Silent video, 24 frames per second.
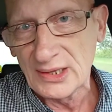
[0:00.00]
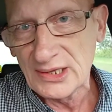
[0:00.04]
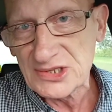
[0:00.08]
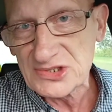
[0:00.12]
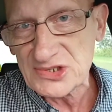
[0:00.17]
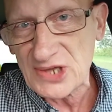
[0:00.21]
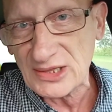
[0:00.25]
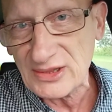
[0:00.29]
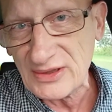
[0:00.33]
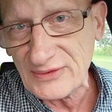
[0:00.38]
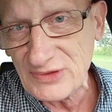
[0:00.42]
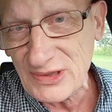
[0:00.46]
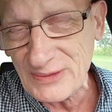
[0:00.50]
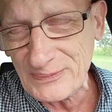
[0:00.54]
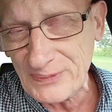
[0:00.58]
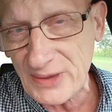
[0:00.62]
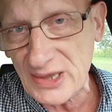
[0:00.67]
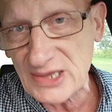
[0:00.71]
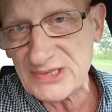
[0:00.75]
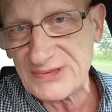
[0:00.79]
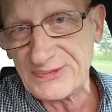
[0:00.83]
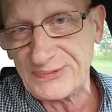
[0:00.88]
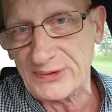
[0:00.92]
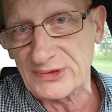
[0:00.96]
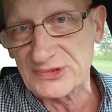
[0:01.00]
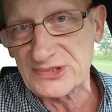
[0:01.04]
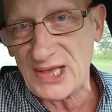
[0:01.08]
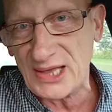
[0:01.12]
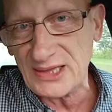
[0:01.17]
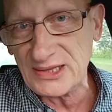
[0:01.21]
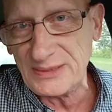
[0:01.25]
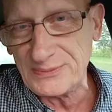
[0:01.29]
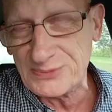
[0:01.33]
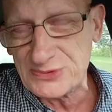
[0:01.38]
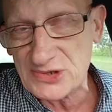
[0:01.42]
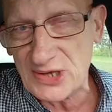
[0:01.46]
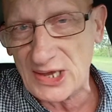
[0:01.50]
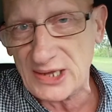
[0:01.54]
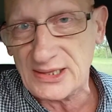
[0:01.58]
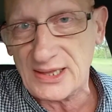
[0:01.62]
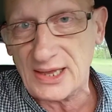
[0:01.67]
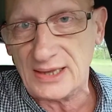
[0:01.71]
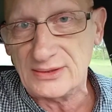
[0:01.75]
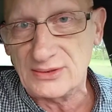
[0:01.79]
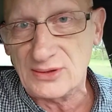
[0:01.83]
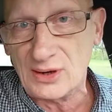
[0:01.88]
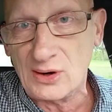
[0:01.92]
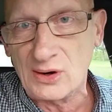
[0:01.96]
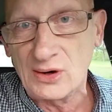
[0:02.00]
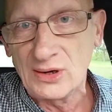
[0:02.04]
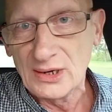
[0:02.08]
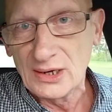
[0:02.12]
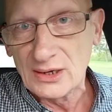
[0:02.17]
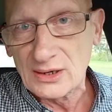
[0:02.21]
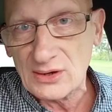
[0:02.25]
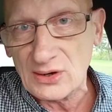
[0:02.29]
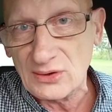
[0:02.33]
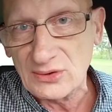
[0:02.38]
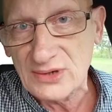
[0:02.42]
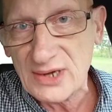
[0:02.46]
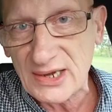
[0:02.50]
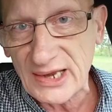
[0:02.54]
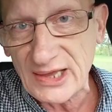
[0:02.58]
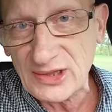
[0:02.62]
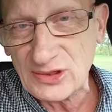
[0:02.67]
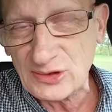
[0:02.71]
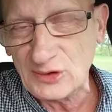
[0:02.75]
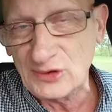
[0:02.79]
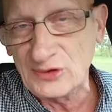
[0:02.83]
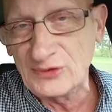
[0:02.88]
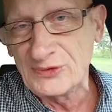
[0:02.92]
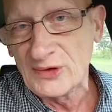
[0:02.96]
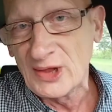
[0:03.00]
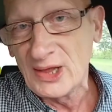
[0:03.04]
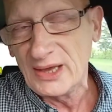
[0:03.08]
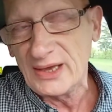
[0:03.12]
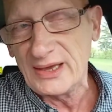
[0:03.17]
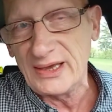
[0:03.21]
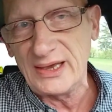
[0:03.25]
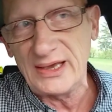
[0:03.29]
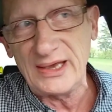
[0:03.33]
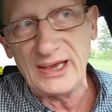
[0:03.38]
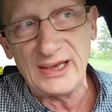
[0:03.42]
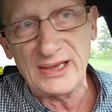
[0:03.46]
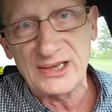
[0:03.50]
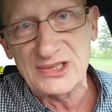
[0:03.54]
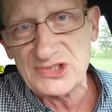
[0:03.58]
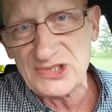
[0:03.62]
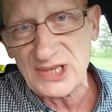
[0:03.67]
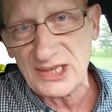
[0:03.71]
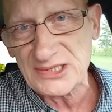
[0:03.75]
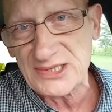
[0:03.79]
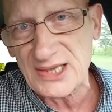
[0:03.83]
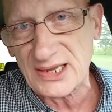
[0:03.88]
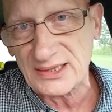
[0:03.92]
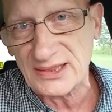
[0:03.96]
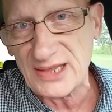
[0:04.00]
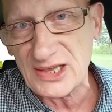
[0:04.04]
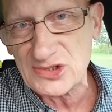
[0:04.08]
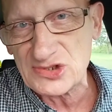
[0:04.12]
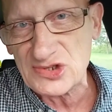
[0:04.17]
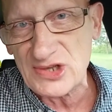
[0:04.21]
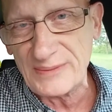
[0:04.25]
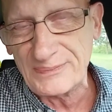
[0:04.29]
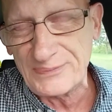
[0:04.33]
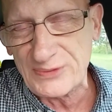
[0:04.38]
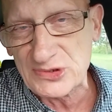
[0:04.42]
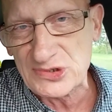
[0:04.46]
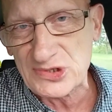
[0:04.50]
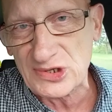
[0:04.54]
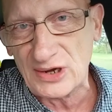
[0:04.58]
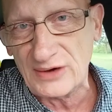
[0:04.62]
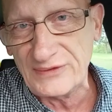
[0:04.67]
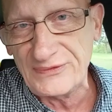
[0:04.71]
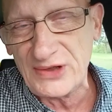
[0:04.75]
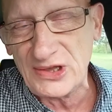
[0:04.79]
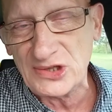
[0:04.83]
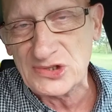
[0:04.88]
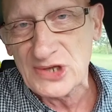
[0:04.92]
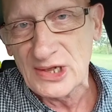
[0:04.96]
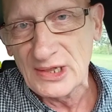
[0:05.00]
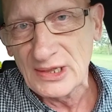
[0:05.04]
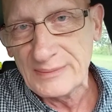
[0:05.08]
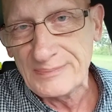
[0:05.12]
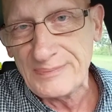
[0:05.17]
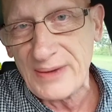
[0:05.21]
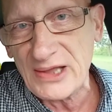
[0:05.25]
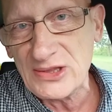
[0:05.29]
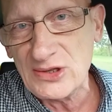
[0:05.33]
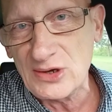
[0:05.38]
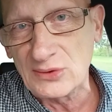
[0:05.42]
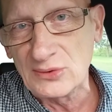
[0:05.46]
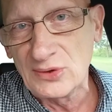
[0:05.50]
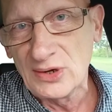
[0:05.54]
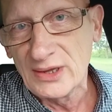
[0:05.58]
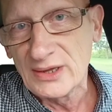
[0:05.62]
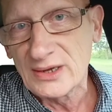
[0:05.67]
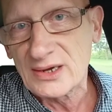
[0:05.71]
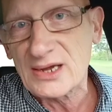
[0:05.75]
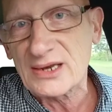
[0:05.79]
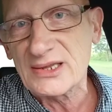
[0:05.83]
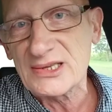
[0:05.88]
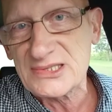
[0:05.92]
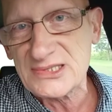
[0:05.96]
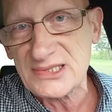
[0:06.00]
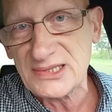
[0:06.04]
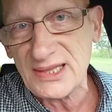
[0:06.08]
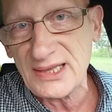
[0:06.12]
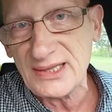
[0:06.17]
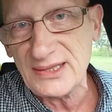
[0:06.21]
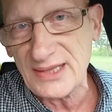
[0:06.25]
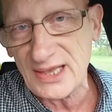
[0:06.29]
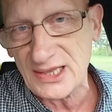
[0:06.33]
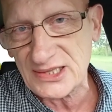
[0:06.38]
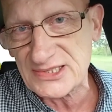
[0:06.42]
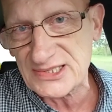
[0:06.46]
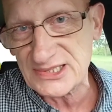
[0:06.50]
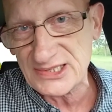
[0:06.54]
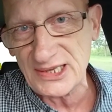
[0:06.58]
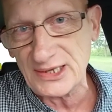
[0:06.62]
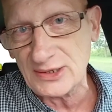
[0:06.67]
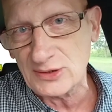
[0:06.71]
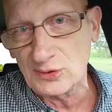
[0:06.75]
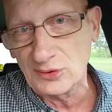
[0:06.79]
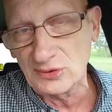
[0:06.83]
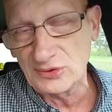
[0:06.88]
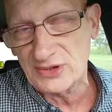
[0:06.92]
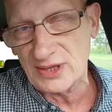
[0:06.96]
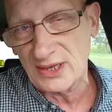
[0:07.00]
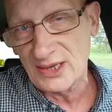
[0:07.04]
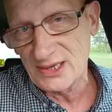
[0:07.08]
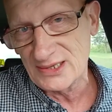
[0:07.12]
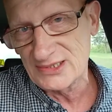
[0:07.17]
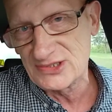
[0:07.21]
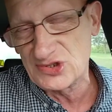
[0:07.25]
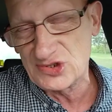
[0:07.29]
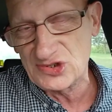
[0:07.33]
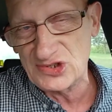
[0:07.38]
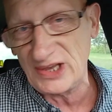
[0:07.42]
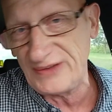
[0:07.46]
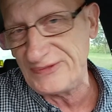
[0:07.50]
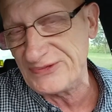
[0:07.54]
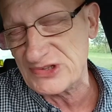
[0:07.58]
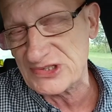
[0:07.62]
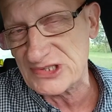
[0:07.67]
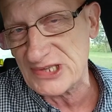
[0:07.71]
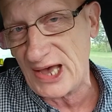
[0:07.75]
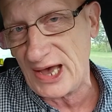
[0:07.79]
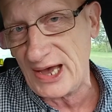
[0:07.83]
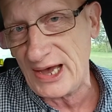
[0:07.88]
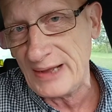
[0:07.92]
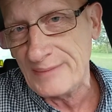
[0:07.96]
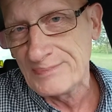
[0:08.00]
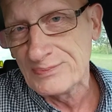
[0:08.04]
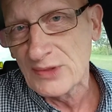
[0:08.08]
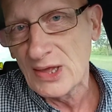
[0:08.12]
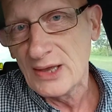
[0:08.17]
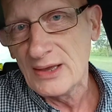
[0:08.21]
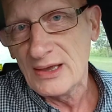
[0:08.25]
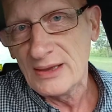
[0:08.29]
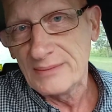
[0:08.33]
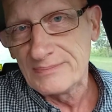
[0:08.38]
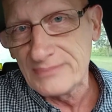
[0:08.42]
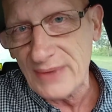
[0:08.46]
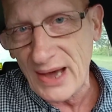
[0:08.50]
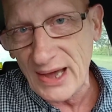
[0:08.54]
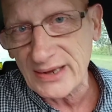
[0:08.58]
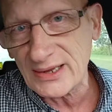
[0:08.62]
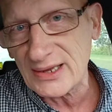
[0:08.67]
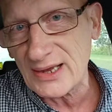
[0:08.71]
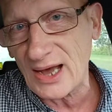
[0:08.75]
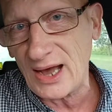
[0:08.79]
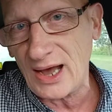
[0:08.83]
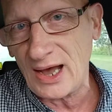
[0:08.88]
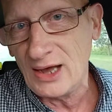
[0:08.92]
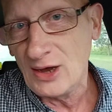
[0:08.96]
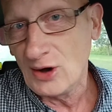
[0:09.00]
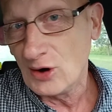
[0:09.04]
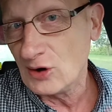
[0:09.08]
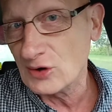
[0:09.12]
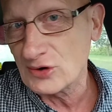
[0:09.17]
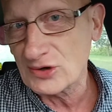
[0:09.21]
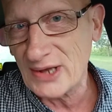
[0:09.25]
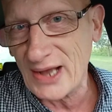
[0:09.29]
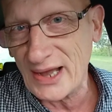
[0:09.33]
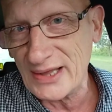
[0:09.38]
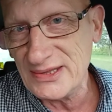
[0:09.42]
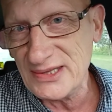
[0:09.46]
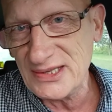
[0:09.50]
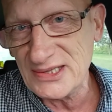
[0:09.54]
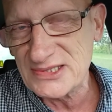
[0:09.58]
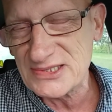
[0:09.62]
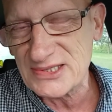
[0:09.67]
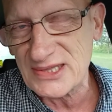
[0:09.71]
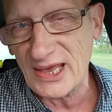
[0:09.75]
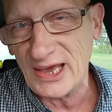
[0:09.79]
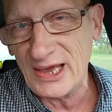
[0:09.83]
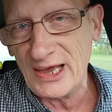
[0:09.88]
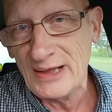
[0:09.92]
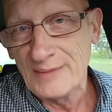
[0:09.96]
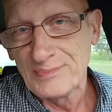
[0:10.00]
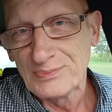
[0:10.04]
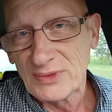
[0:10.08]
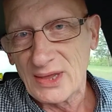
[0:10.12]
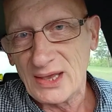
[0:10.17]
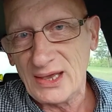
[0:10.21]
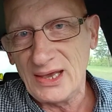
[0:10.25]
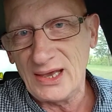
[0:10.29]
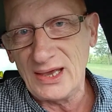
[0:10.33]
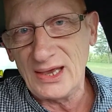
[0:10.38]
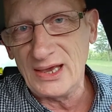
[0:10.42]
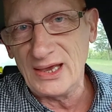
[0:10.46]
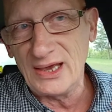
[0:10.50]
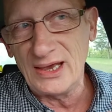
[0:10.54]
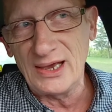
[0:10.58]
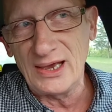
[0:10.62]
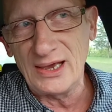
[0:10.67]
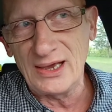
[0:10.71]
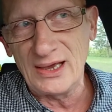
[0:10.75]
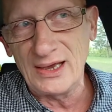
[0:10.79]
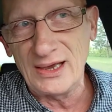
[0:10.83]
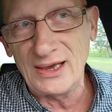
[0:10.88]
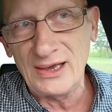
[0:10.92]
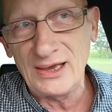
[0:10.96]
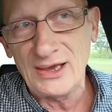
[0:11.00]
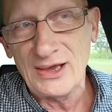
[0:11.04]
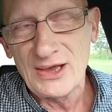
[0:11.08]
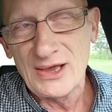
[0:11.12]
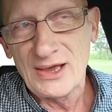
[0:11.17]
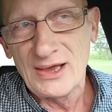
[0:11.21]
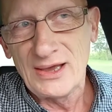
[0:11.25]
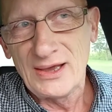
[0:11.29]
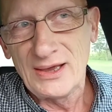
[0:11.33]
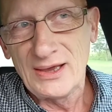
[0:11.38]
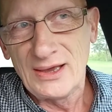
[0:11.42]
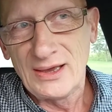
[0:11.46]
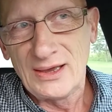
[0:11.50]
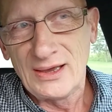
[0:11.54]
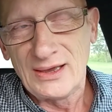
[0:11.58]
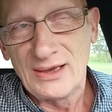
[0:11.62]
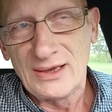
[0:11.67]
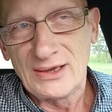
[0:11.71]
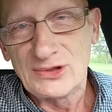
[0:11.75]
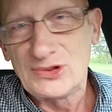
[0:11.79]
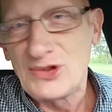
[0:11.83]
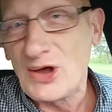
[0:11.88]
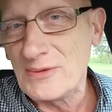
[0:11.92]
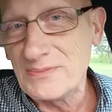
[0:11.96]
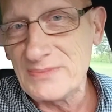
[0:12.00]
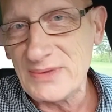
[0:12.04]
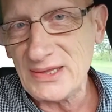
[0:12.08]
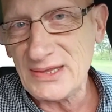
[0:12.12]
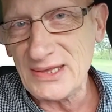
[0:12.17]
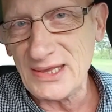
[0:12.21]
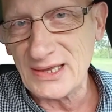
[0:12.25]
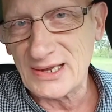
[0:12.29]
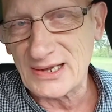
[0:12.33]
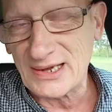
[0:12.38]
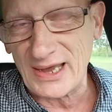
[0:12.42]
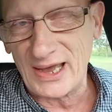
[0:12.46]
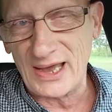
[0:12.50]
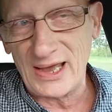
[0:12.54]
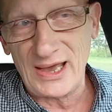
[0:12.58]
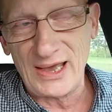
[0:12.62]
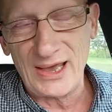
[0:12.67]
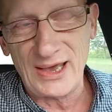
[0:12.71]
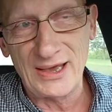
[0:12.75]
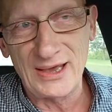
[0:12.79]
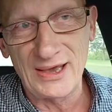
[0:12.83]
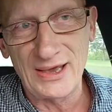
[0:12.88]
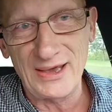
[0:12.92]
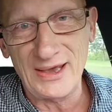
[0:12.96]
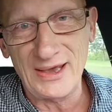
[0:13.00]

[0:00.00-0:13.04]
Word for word: Szanowni Państwo, zanim przejdę do konkretów, yy, chcę serdecznie pozdrowić panią Krystynę Sygut z Żywca, Marka Organistę, yy, Dominikę, e,